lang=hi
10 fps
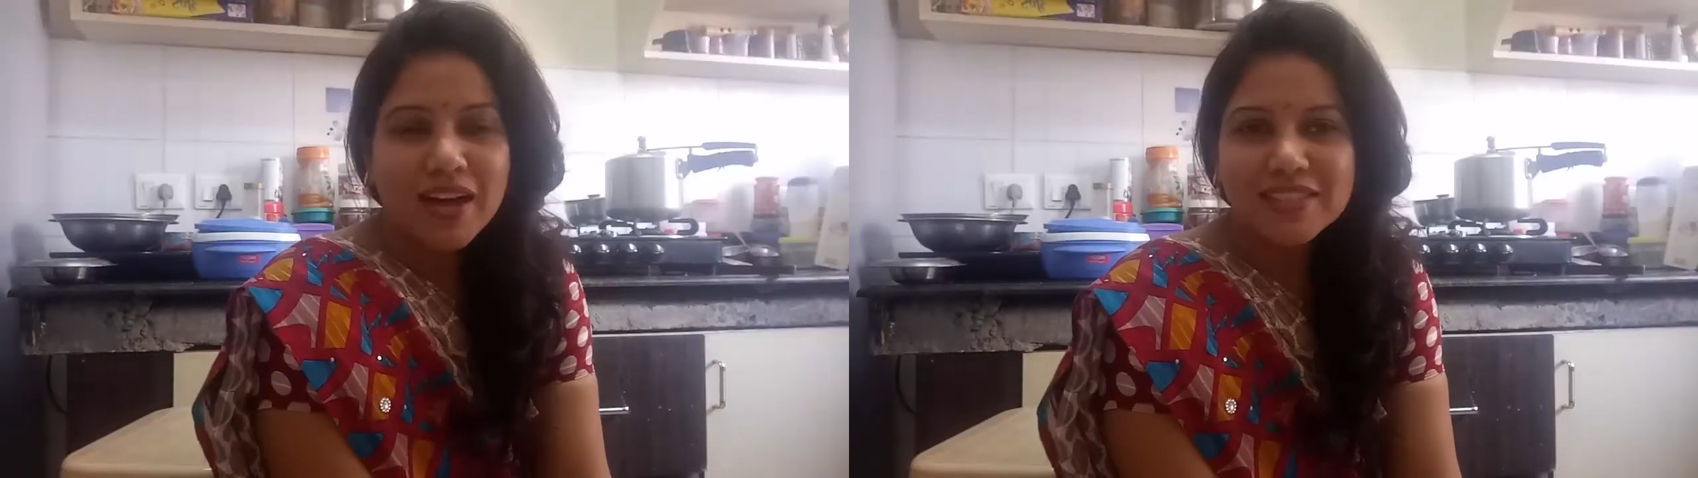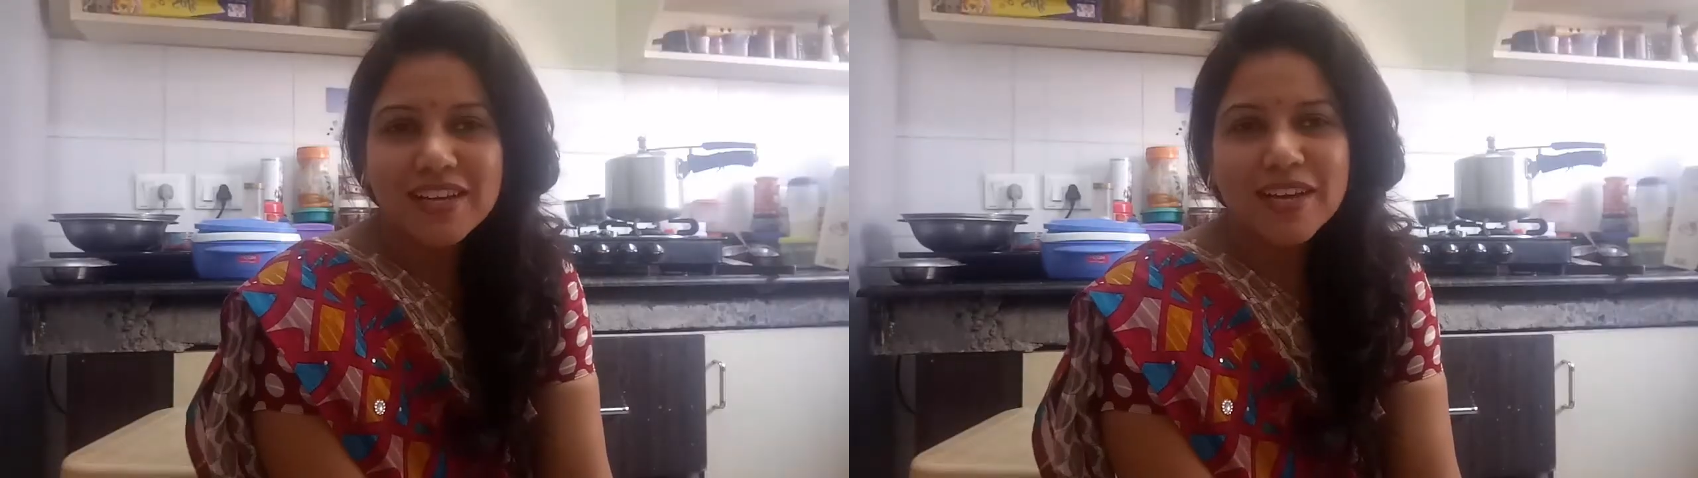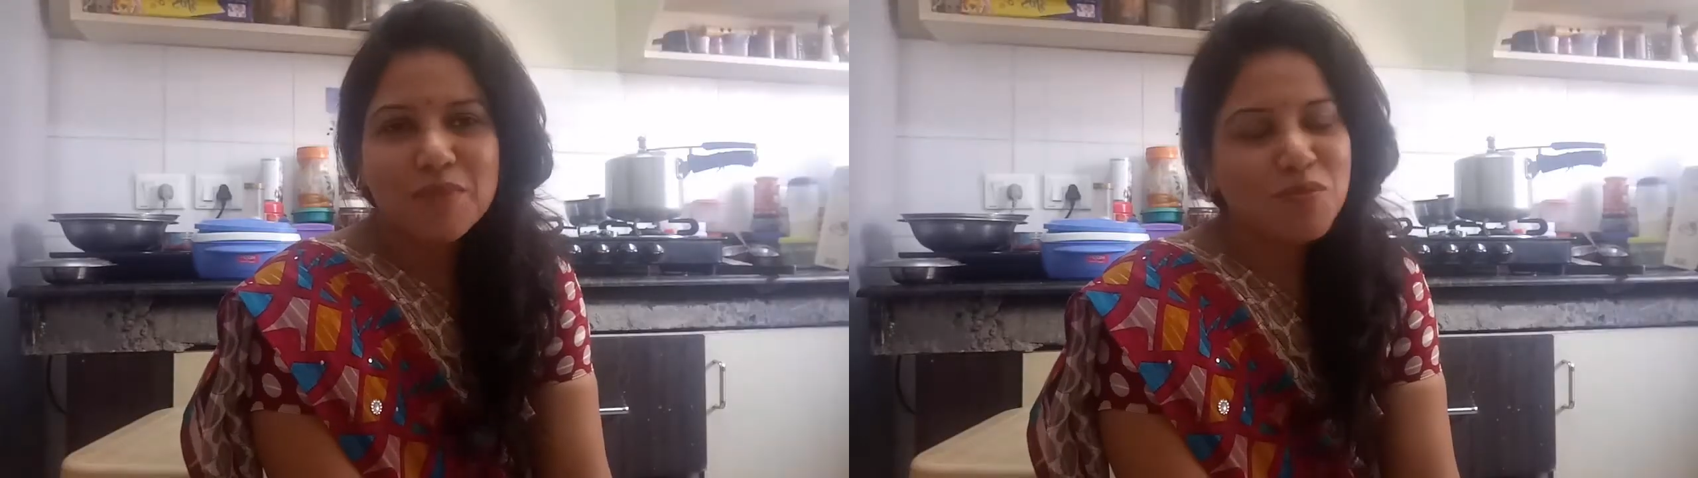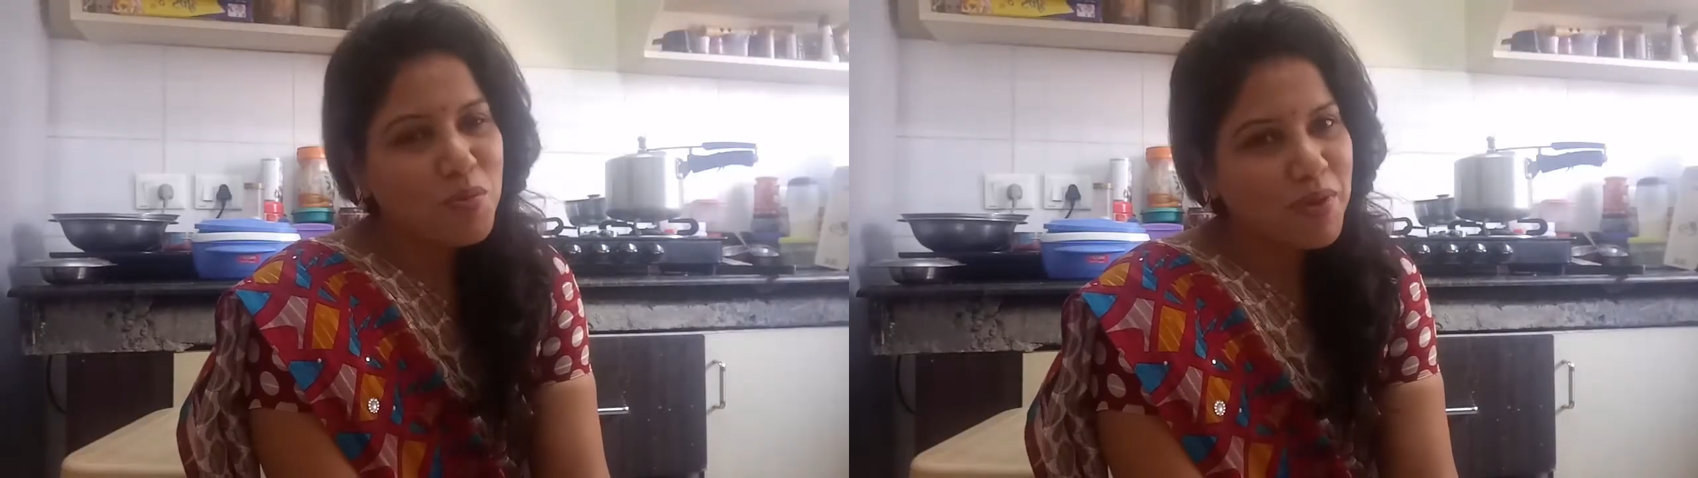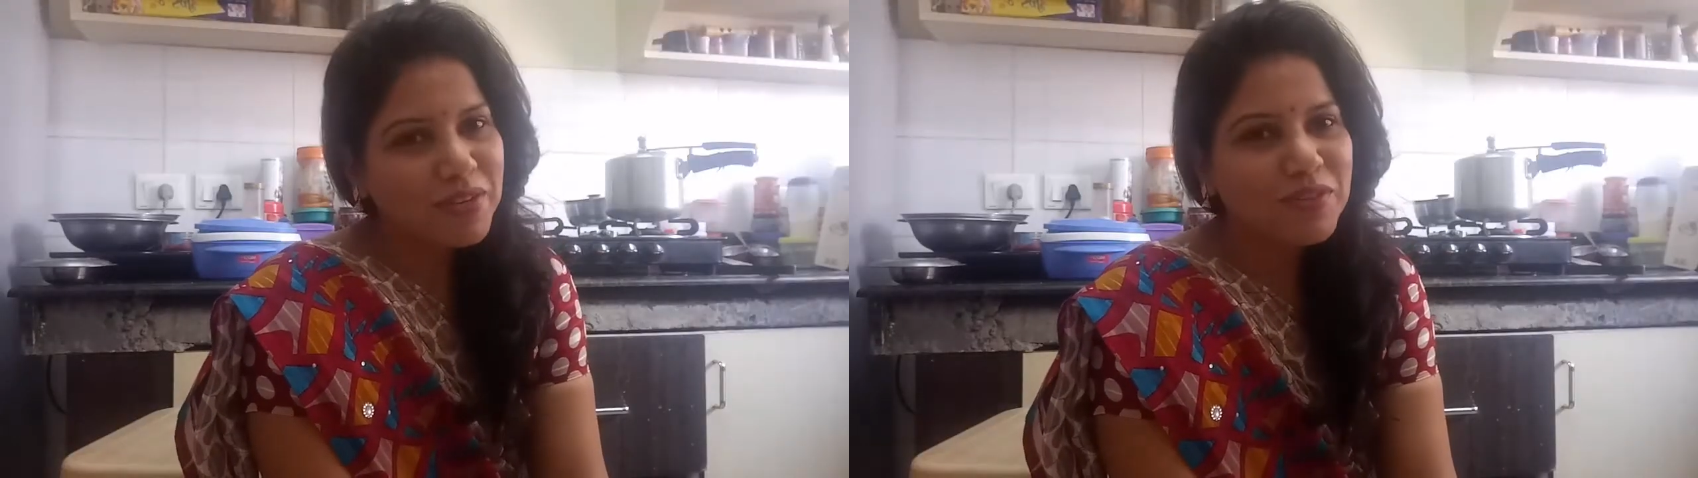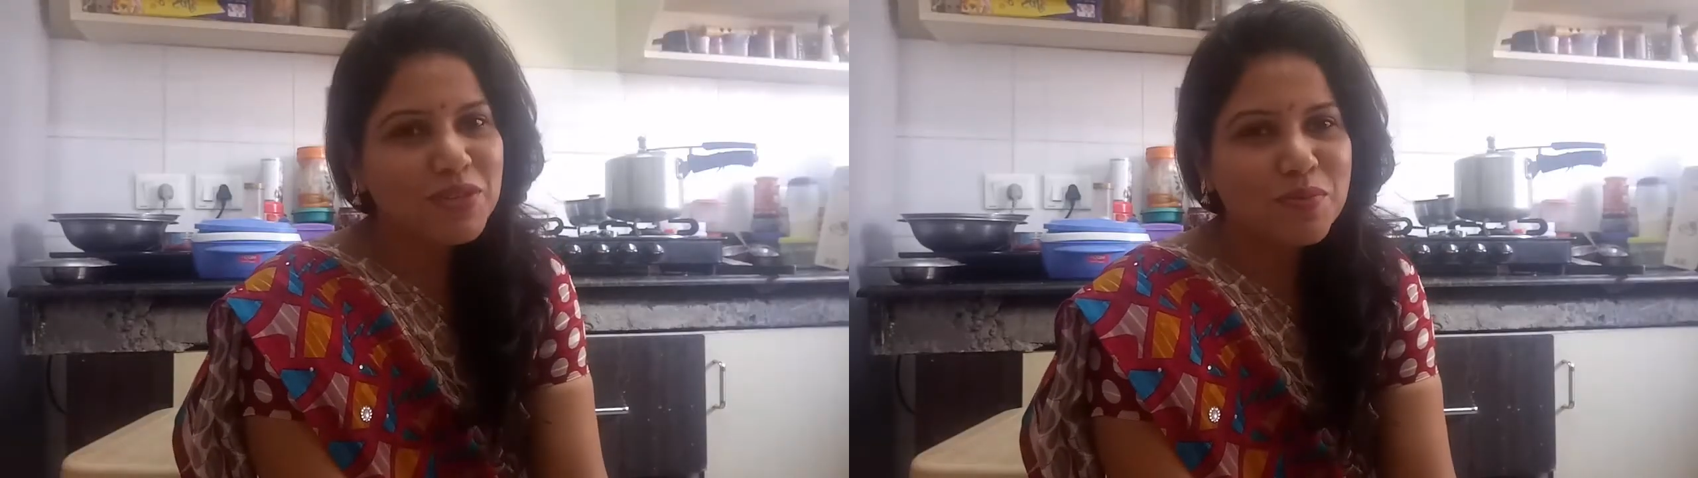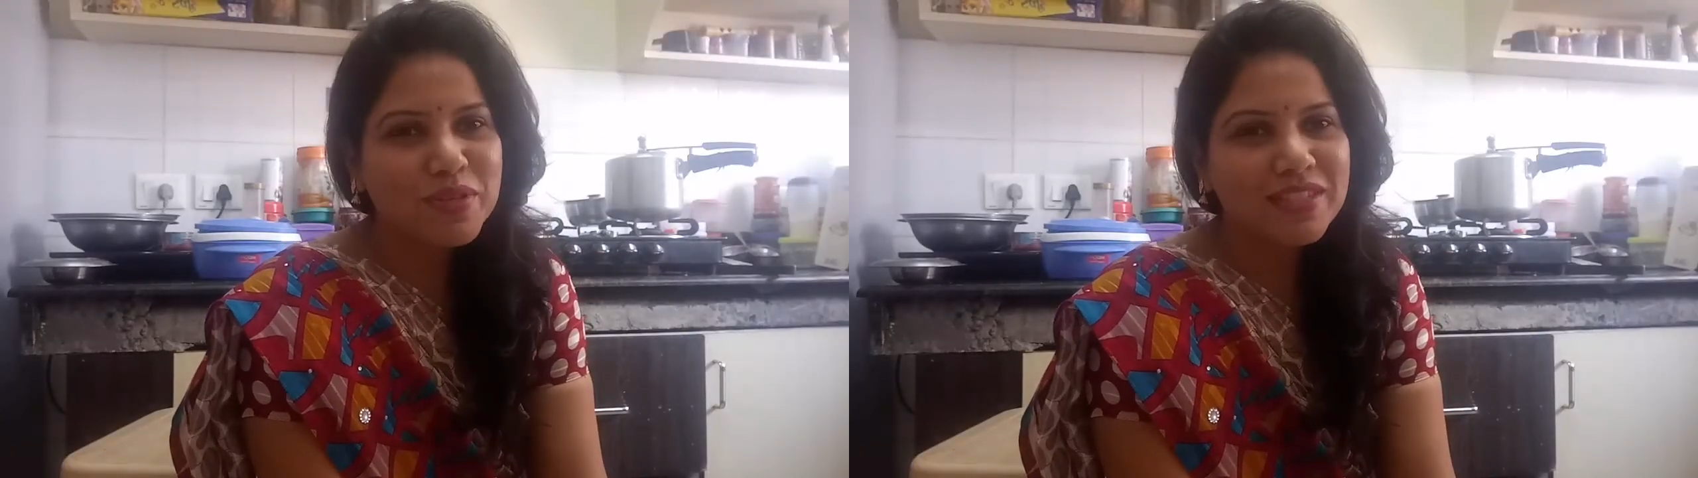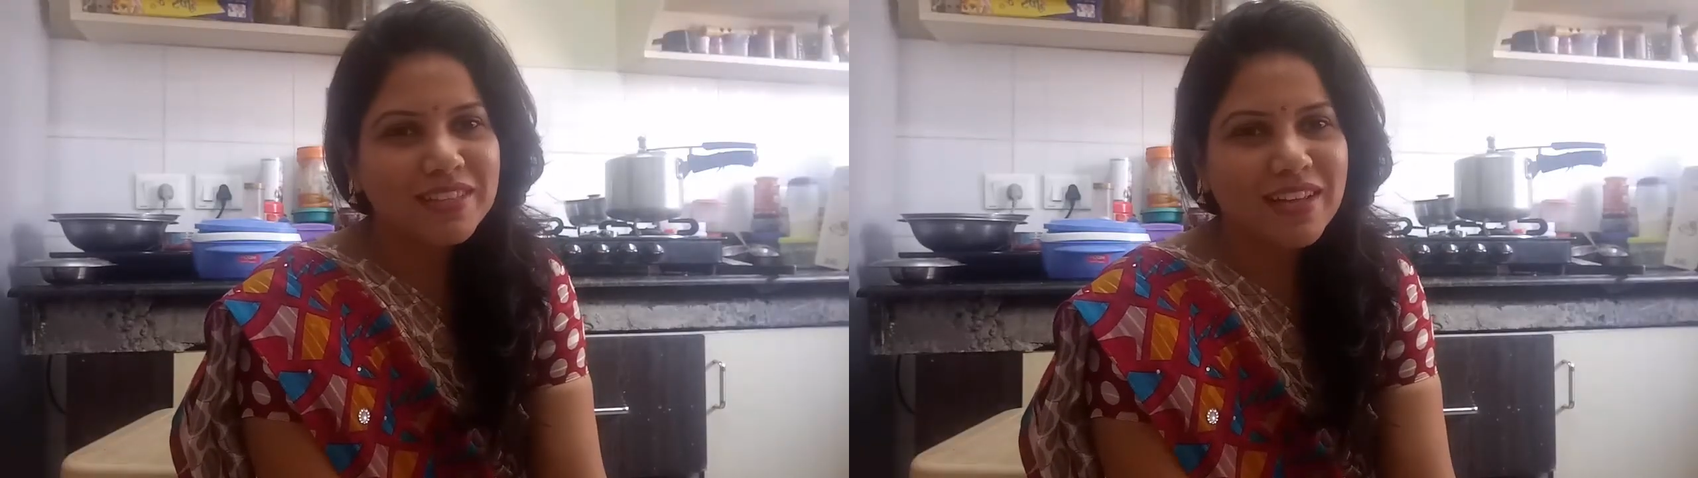आशा है आपको हमारी वीडियो
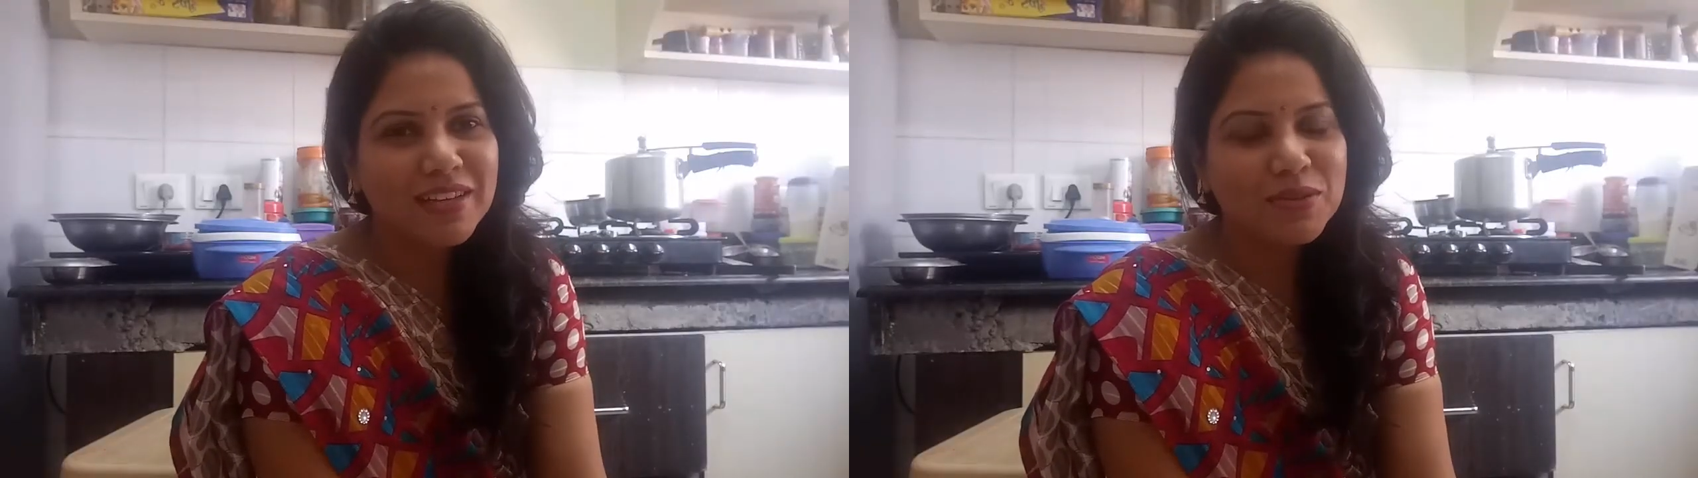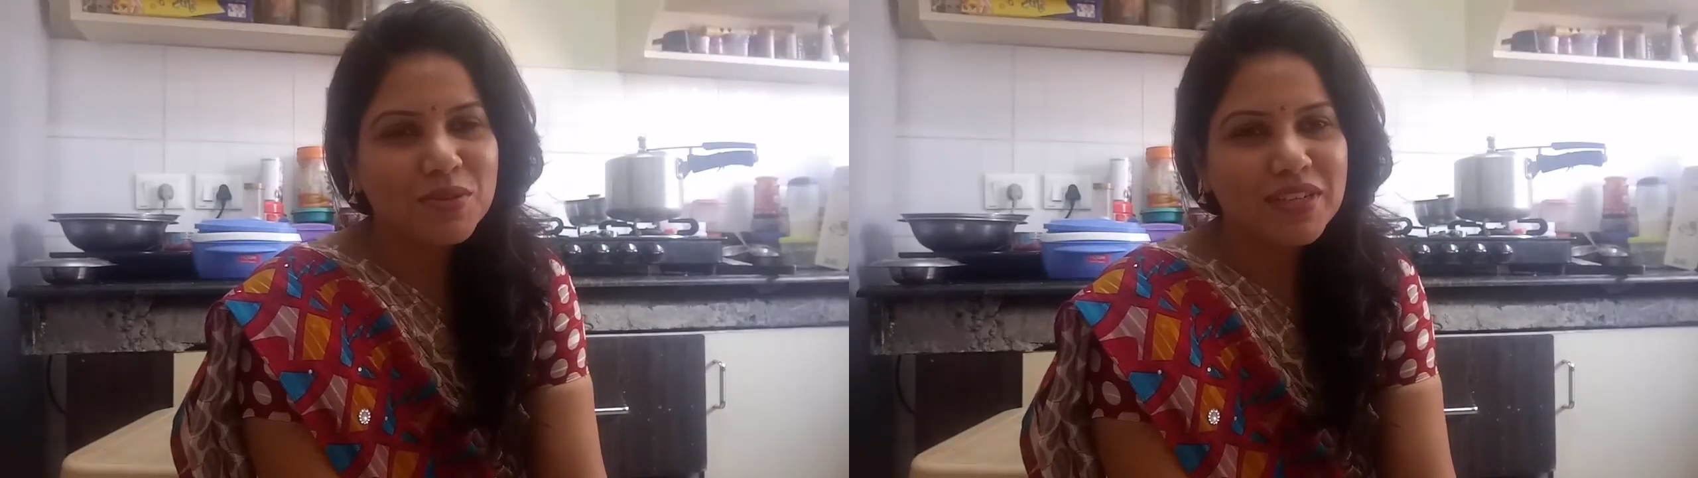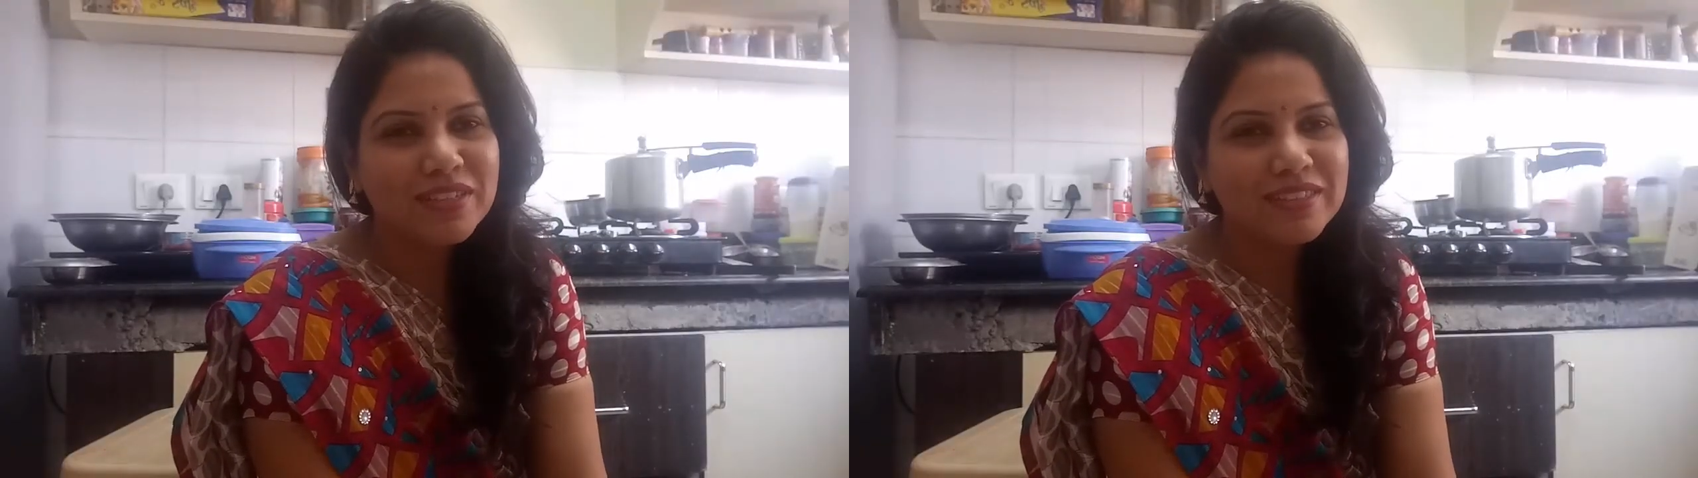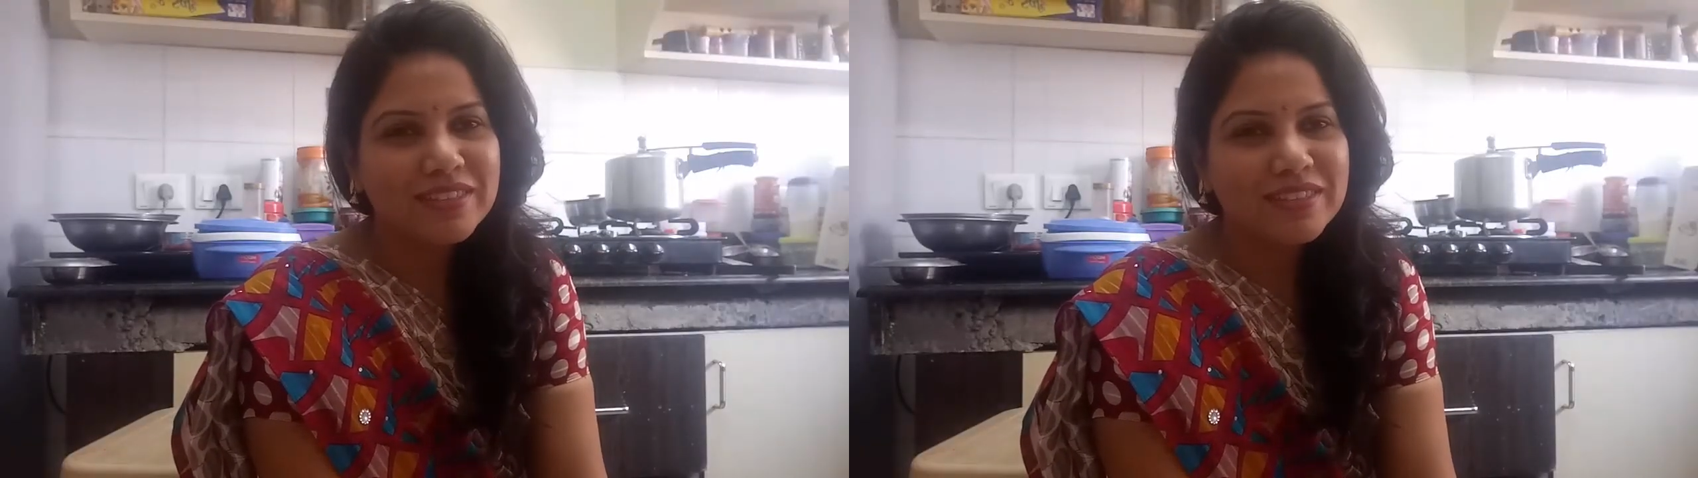पसंद आई होगी